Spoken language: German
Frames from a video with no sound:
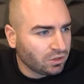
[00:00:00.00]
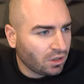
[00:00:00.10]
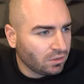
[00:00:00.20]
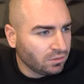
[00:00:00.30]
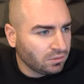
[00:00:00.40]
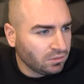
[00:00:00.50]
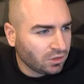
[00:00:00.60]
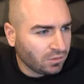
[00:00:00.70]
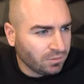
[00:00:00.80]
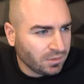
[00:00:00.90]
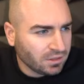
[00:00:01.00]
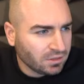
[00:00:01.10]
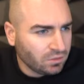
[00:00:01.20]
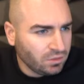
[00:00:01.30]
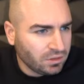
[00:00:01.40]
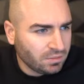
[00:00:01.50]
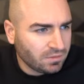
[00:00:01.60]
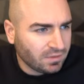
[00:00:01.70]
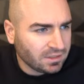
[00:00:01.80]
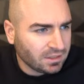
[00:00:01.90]
schauen, schauen wir mal ganz kurz,
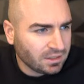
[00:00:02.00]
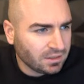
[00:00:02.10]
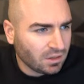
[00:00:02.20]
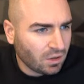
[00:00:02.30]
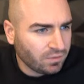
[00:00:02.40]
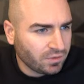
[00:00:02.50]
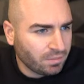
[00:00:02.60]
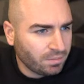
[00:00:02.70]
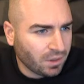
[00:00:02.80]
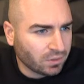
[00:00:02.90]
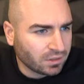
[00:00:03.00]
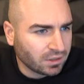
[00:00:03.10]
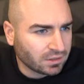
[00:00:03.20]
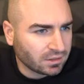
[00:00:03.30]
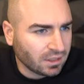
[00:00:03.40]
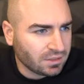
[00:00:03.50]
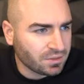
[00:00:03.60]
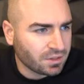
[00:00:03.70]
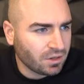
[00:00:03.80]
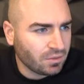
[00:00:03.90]
mit was er das aufgebaut hat.
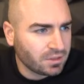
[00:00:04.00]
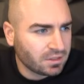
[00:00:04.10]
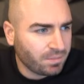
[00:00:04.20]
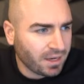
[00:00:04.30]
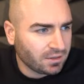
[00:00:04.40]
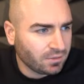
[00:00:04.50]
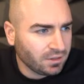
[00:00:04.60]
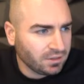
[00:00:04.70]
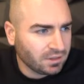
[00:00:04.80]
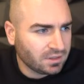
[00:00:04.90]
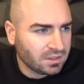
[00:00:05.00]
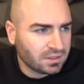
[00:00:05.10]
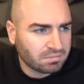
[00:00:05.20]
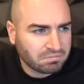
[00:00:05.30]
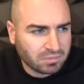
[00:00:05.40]
Also genau, mit Spectra, das ist